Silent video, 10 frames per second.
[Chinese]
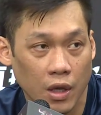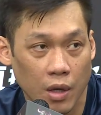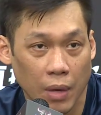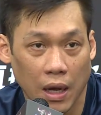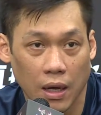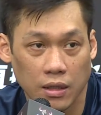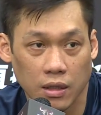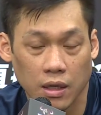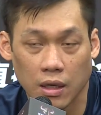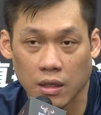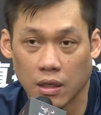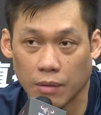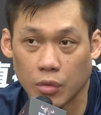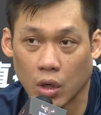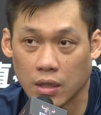可以把，整个当
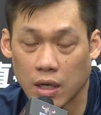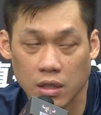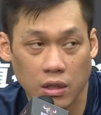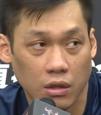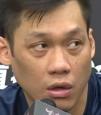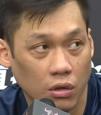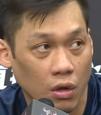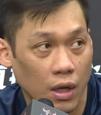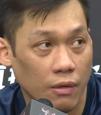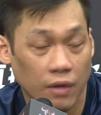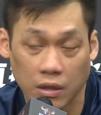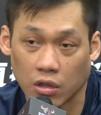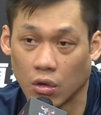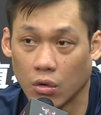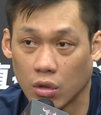年不管在进攻端、防
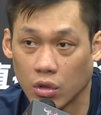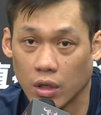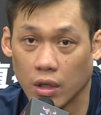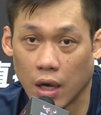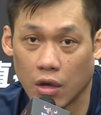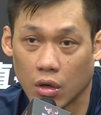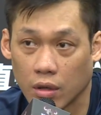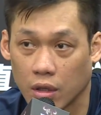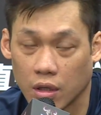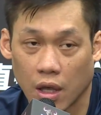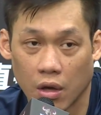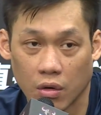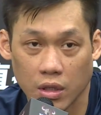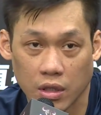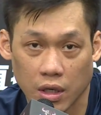守，我觉得还有还
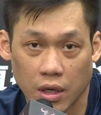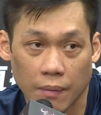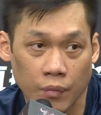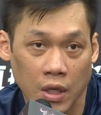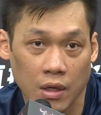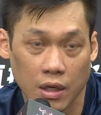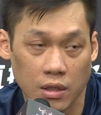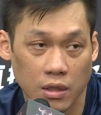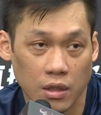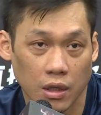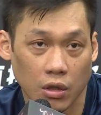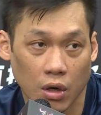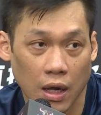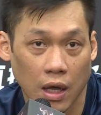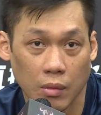有一些。年轻的
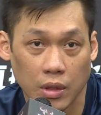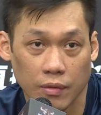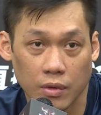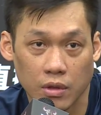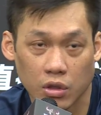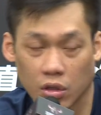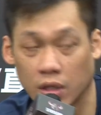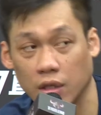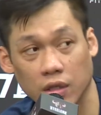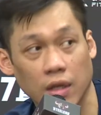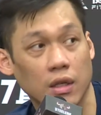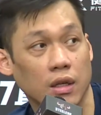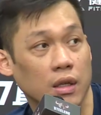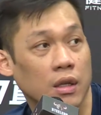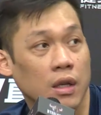都让他们就提升
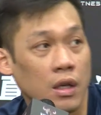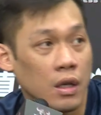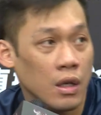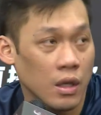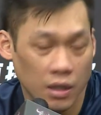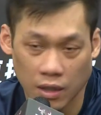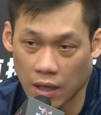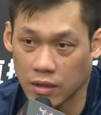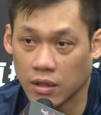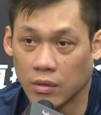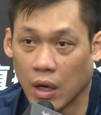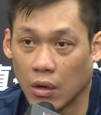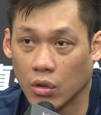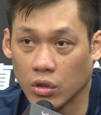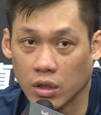了一个档次吧，
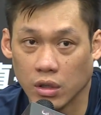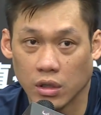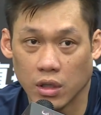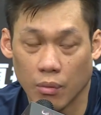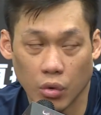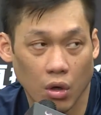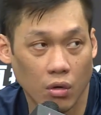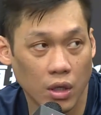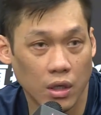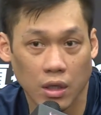我觉得这是很不容易